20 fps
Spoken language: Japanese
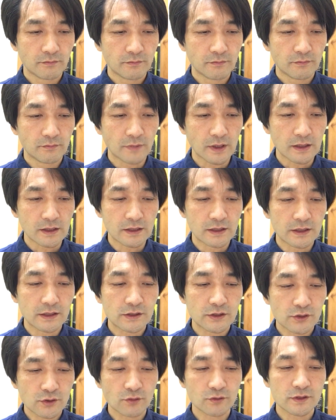まあ、立
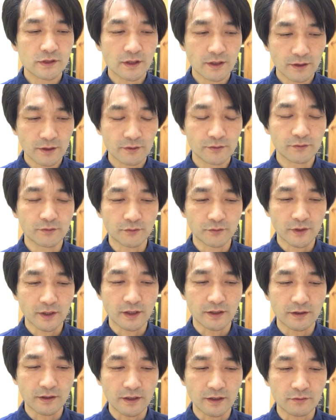証されるの
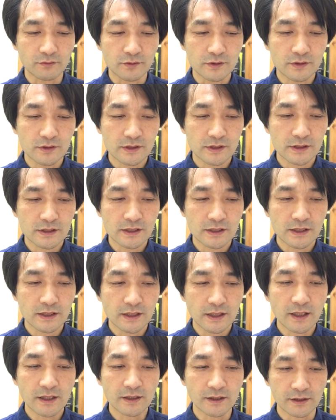で
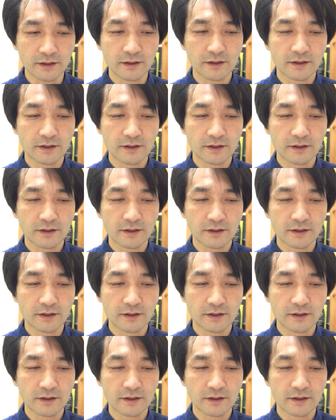しっかり